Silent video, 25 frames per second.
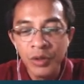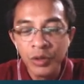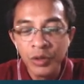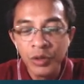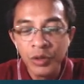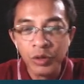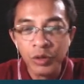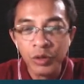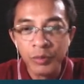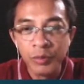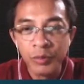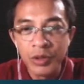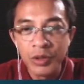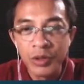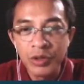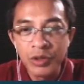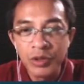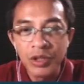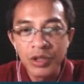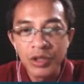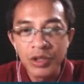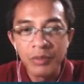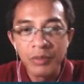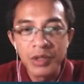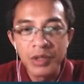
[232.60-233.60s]
no person
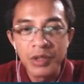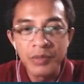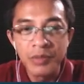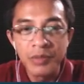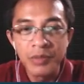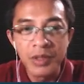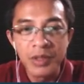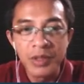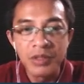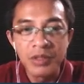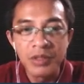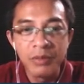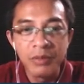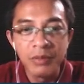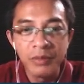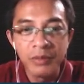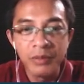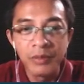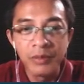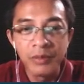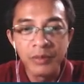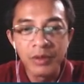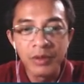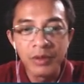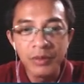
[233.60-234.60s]
shall be responsible
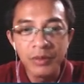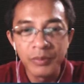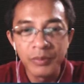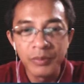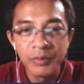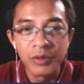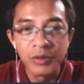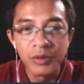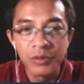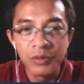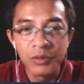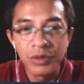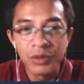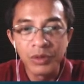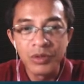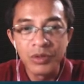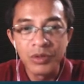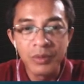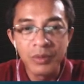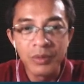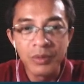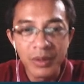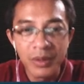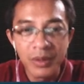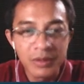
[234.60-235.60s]
for fortuitous
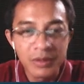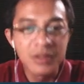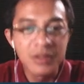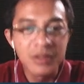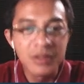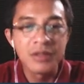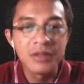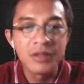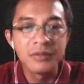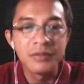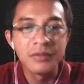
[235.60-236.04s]
events.